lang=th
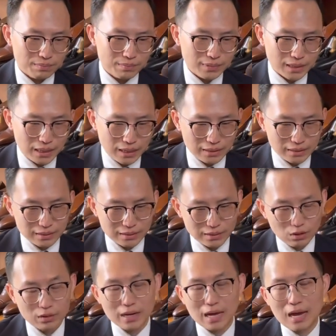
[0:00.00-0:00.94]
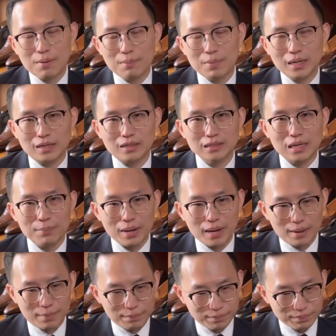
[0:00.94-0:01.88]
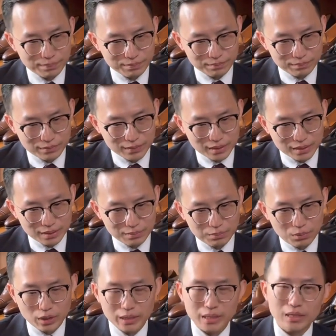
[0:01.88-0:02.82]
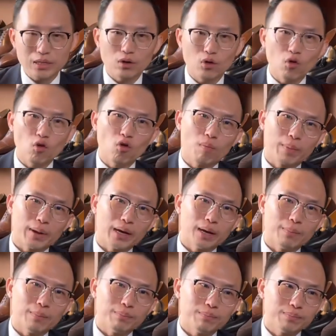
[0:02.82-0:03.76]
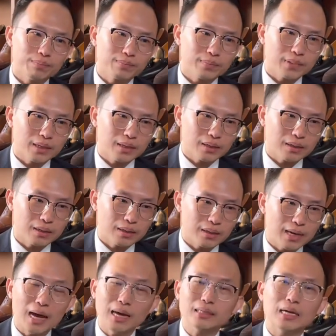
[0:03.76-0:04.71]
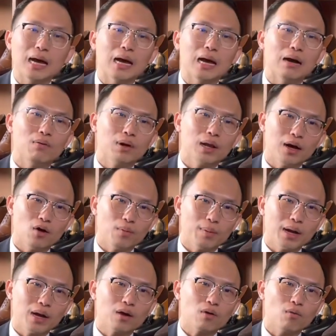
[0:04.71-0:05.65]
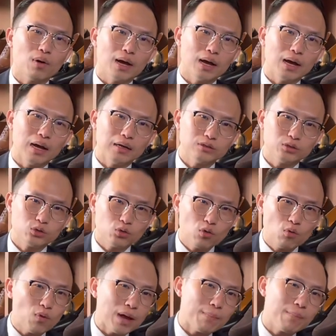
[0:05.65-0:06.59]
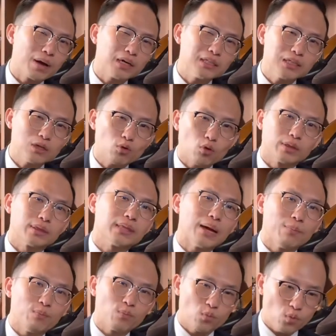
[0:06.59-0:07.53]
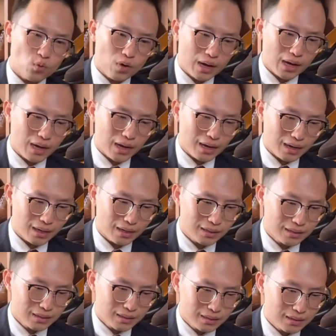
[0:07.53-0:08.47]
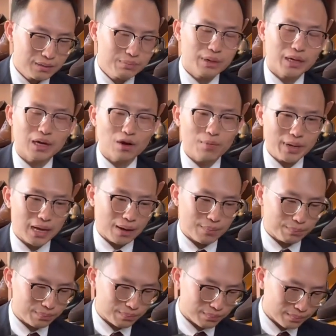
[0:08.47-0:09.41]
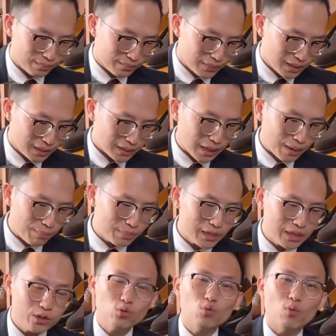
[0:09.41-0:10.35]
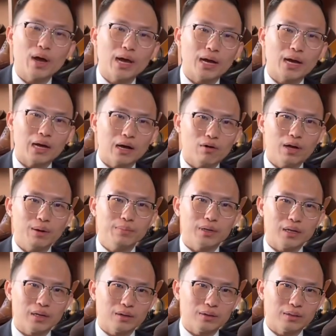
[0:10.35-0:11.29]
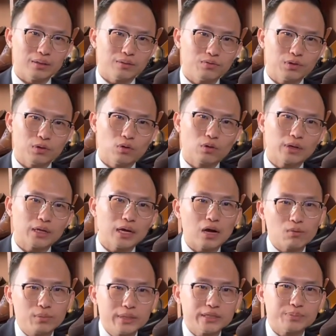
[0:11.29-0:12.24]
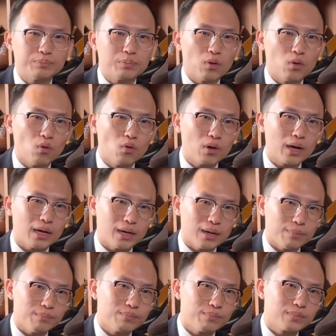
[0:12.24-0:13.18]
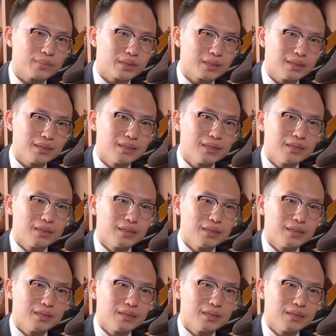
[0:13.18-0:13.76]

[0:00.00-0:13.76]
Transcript: เหมือนรองเท้ามันก็จะแบบพอดีโอกกับหน้าเท้าเรามากกว่าช่วงแหวนมันก็จะกดต่ำกว่า คือเหมือนเขาพยายามทำเลดี้ทูแวร์เขาให้เหมือนฟิลรองเท้าบีสโปกอะครับครับ